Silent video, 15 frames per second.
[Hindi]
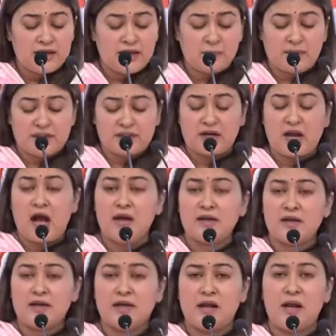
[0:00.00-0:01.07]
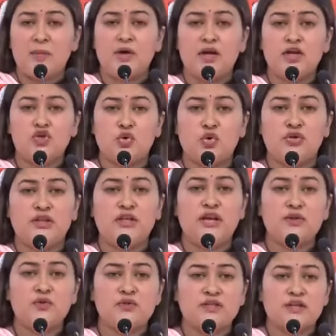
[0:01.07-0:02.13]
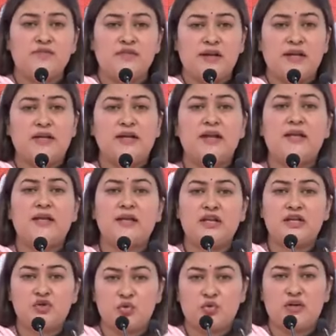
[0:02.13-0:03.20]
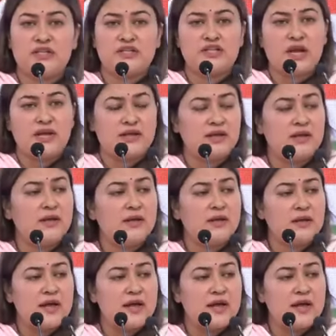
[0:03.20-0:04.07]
कि एक पत्रकार की कलम अगर झुकती है तो सिर्फ लिखने के लिए झुकनी चाहिए